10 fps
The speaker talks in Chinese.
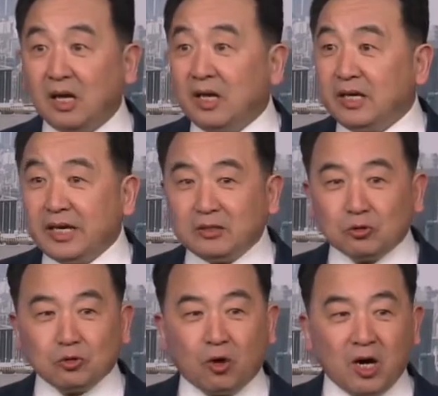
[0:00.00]
也就
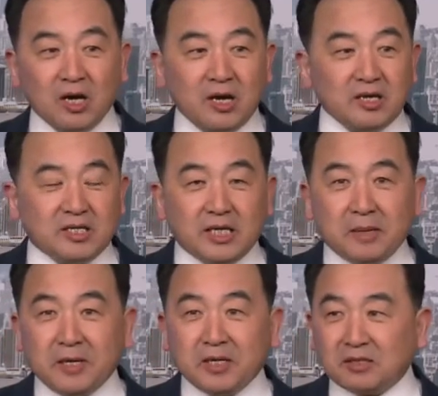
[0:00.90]
是说，习
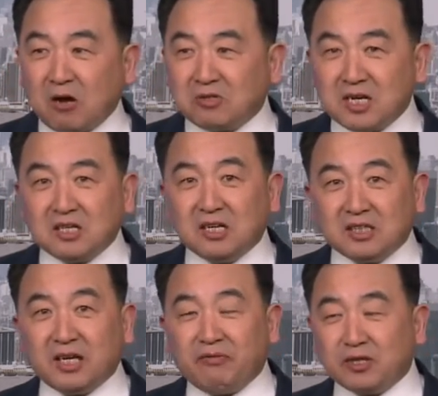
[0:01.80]
近平到任何
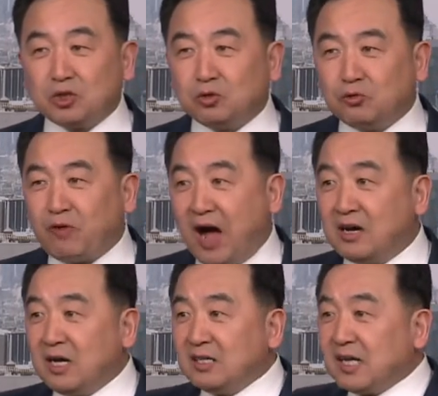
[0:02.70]
地方出访，
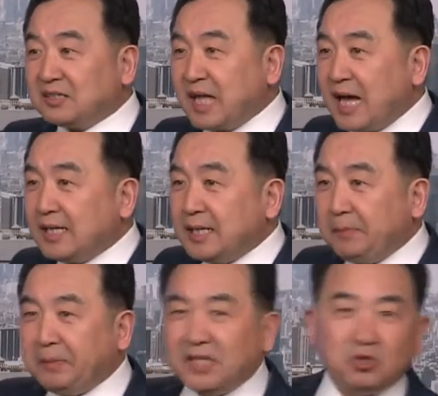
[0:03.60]
他带了一
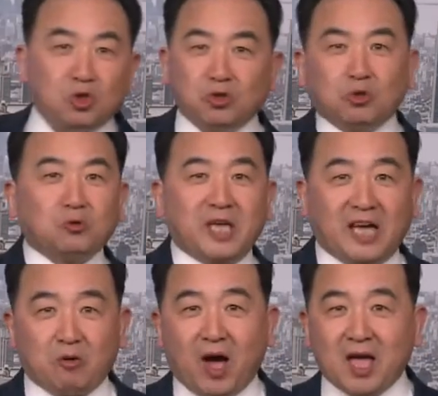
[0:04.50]
批群众
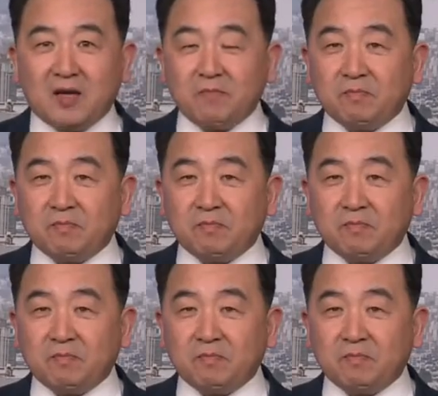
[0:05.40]
演员。